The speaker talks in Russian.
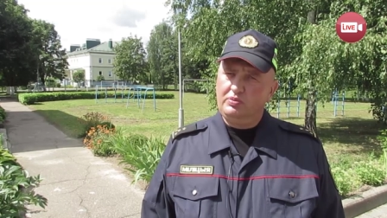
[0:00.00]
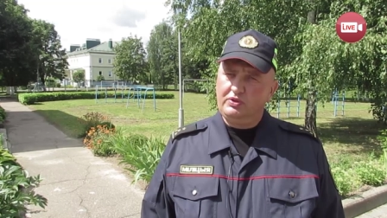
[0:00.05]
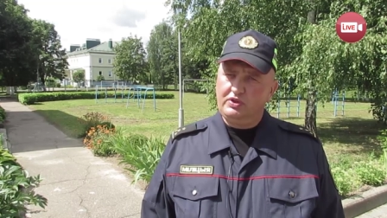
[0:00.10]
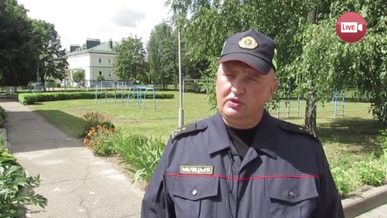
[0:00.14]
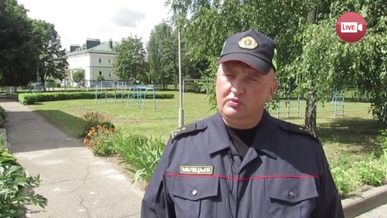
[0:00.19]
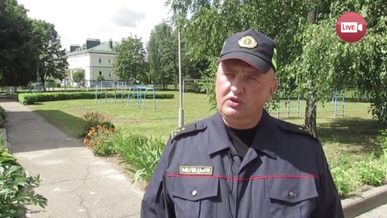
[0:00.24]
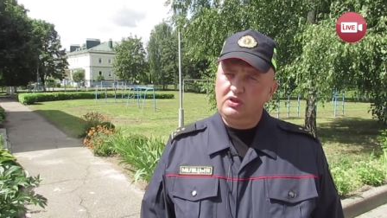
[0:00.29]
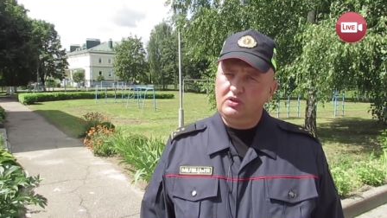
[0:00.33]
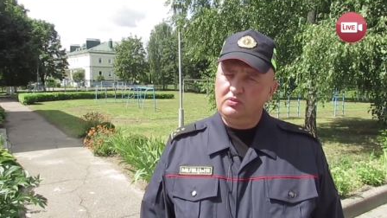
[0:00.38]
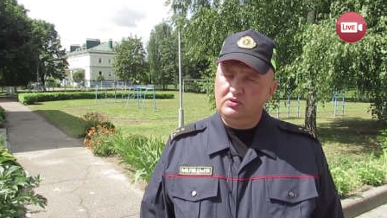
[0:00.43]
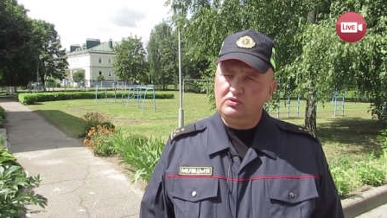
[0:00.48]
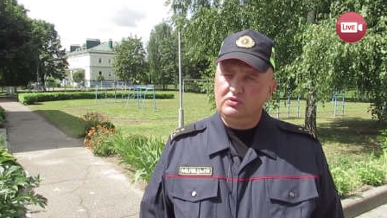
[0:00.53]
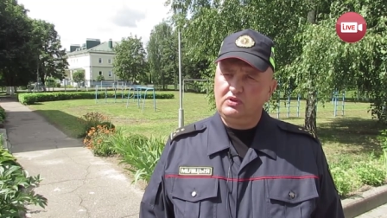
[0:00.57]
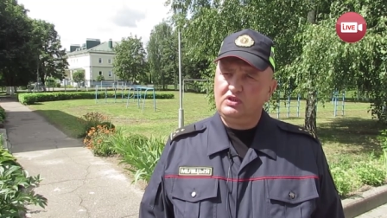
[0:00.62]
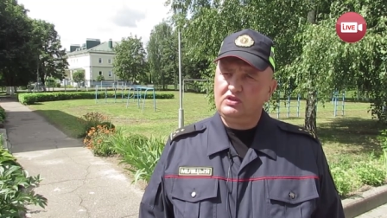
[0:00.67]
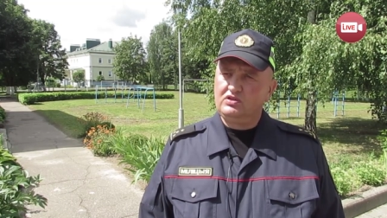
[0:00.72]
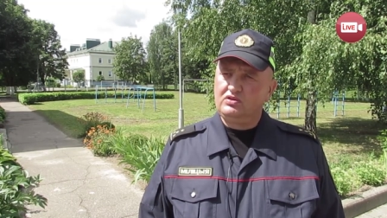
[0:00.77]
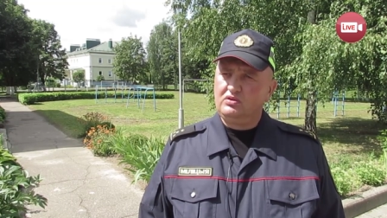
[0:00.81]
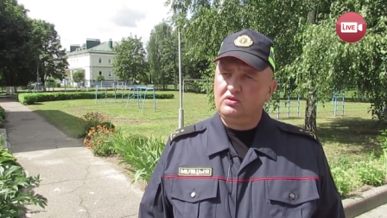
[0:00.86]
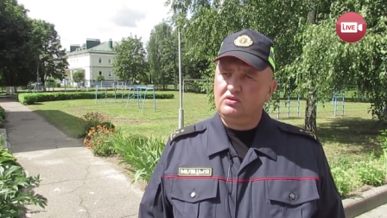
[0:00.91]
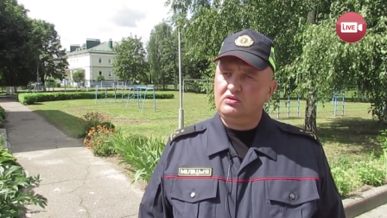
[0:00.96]
проблема у
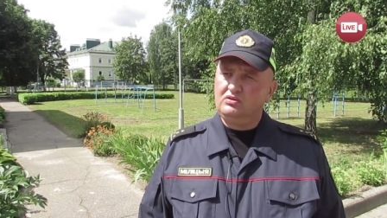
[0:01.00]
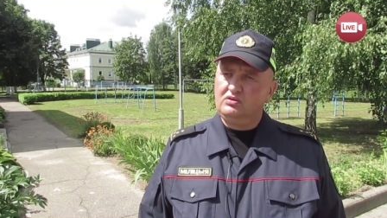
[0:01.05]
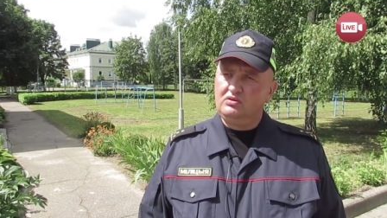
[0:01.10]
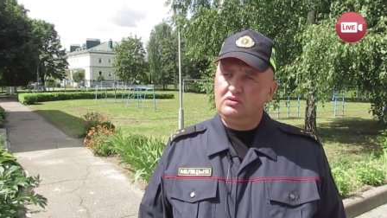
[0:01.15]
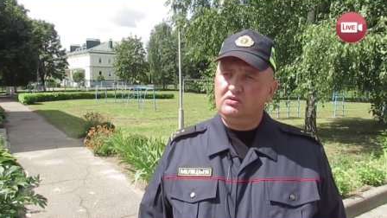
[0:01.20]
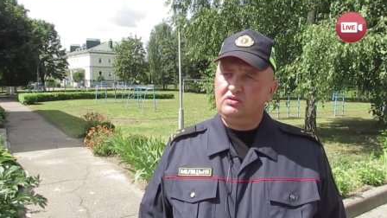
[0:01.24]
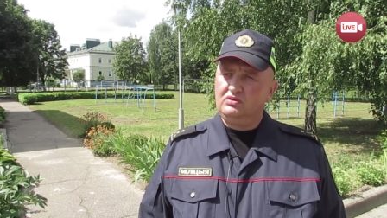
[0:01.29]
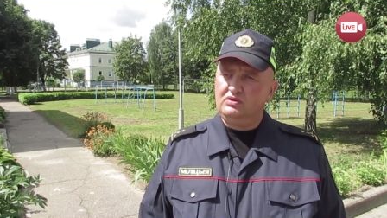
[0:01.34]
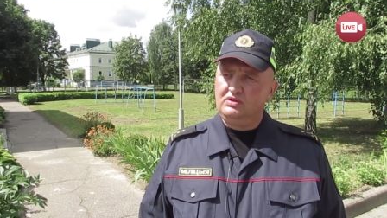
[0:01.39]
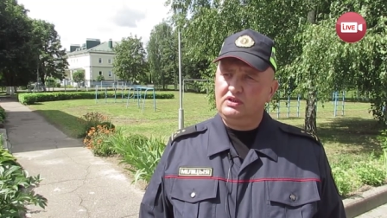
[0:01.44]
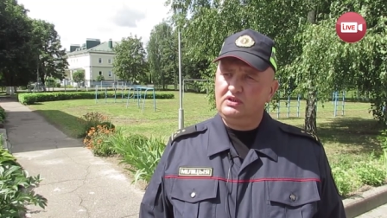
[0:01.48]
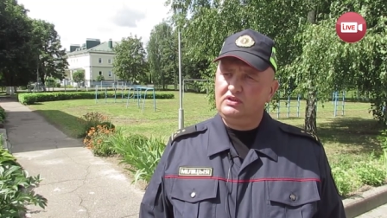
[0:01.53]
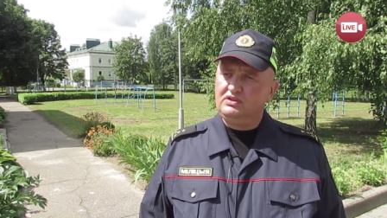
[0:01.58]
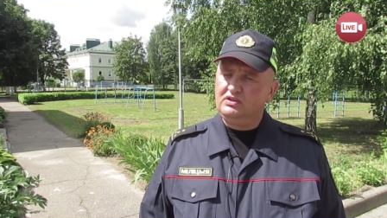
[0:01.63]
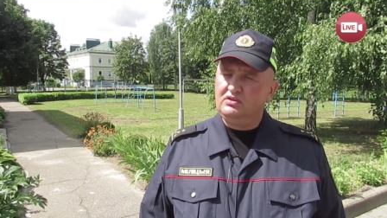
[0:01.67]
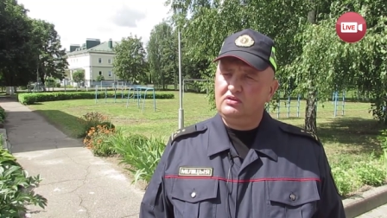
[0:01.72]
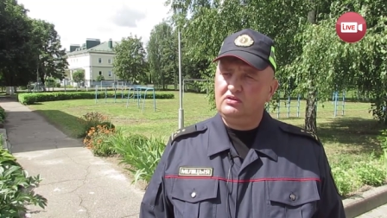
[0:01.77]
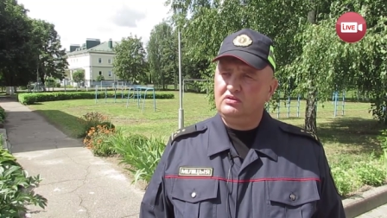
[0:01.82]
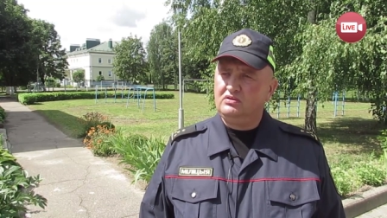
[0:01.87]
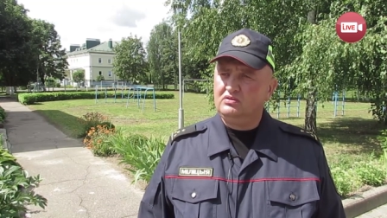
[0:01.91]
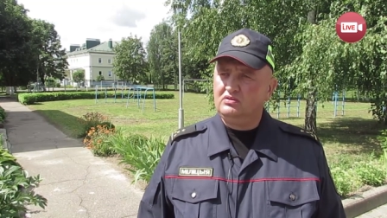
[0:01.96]
нас, что
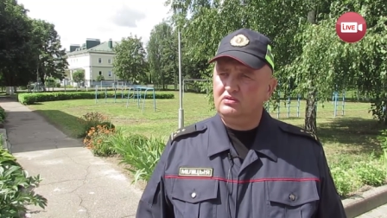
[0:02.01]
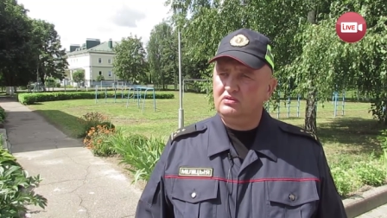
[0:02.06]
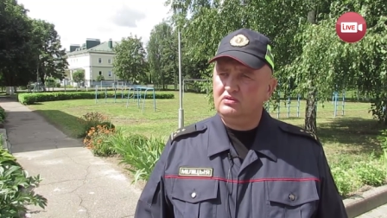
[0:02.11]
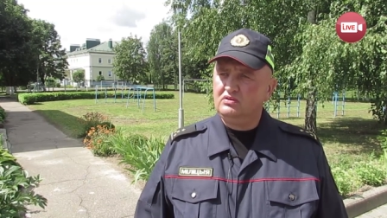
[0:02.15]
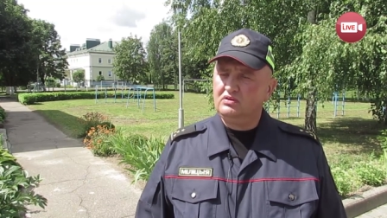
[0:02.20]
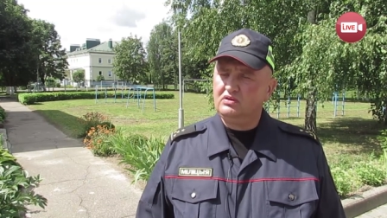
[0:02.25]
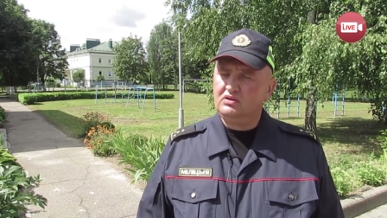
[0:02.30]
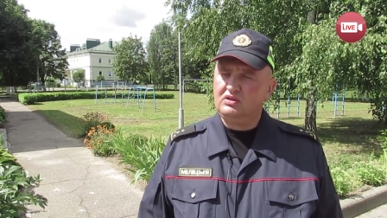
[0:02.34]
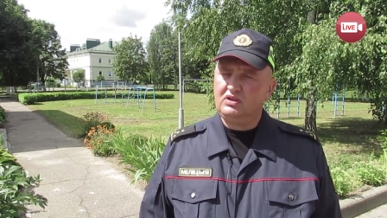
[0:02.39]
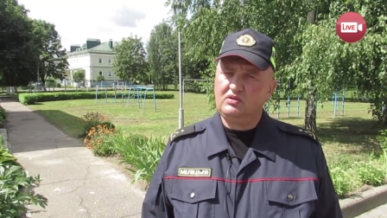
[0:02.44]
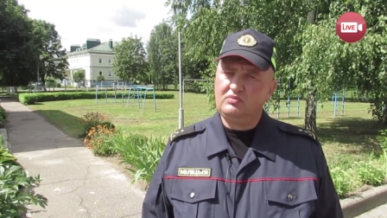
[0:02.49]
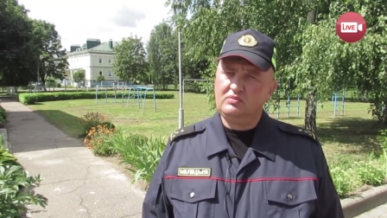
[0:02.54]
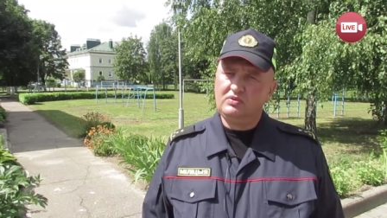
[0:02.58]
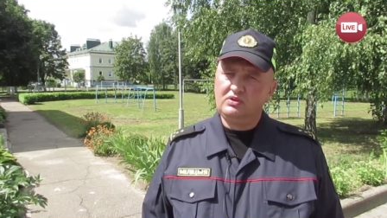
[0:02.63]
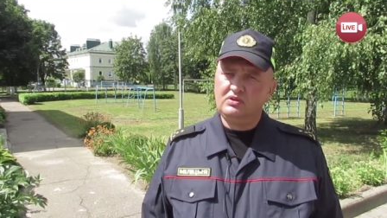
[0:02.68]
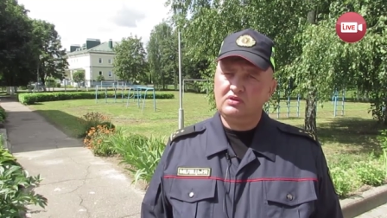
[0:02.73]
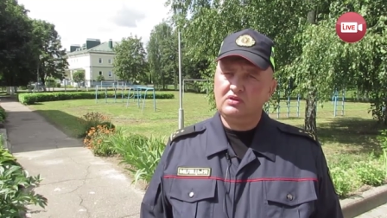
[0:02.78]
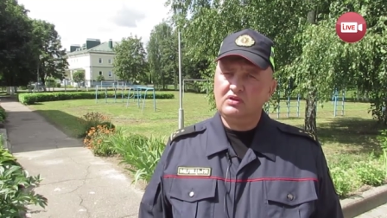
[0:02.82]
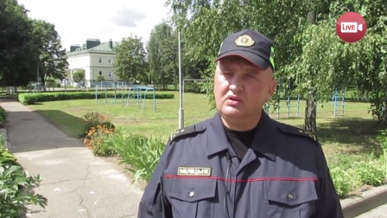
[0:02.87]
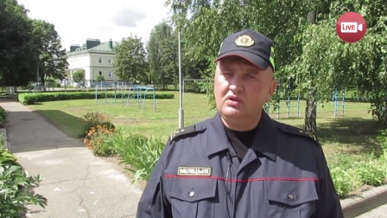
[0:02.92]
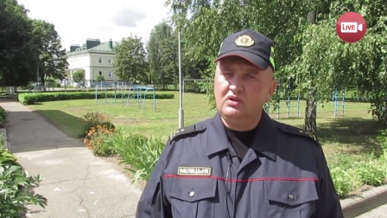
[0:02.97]
дети как
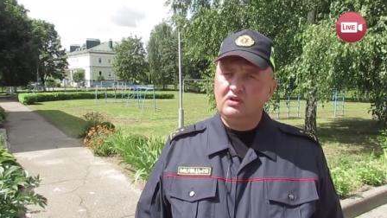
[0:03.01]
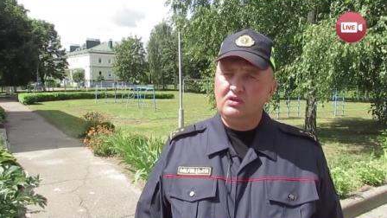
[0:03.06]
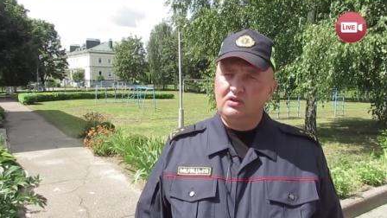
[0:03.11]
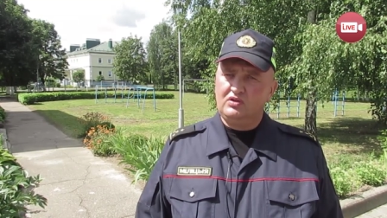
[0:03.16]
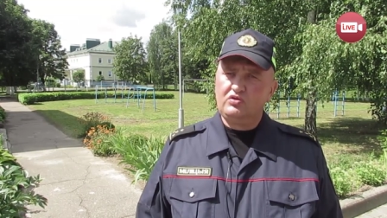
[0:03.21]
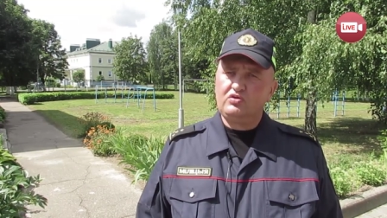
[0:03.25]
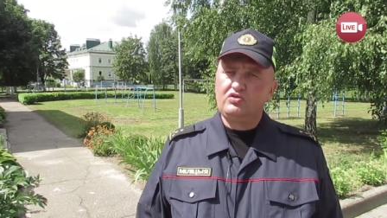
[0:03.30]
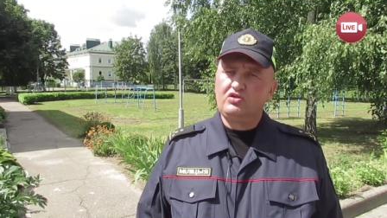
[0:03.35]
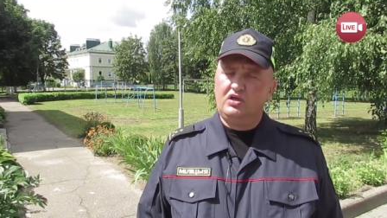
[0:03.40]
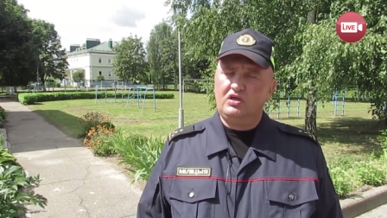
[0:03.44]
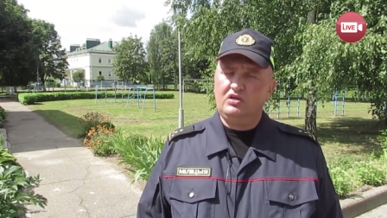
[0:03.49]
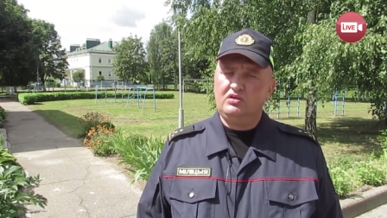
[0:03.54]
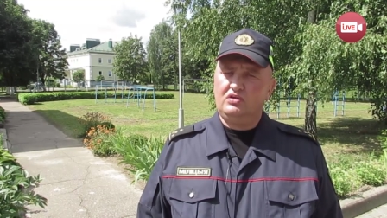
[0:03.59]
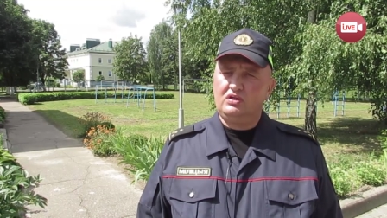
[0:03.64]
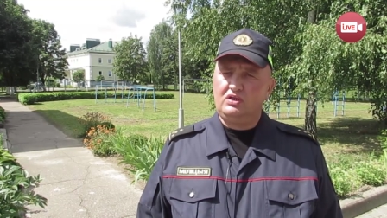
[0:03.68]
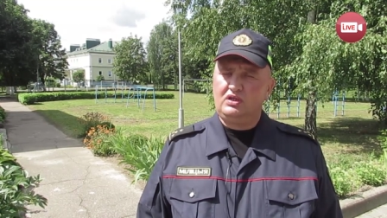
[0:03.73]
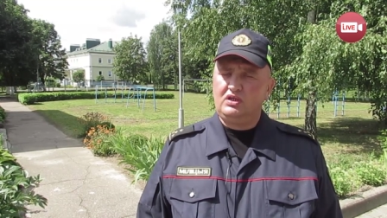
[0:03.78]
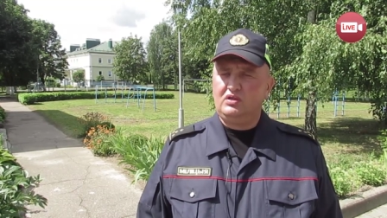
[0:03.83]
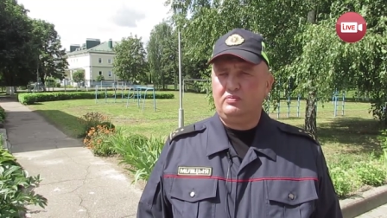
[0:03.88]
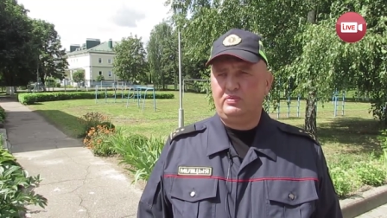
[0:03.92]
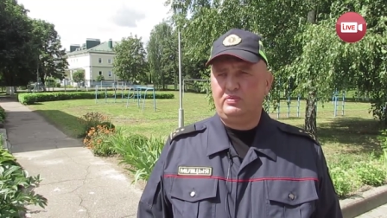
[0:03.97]
бы нарушают такие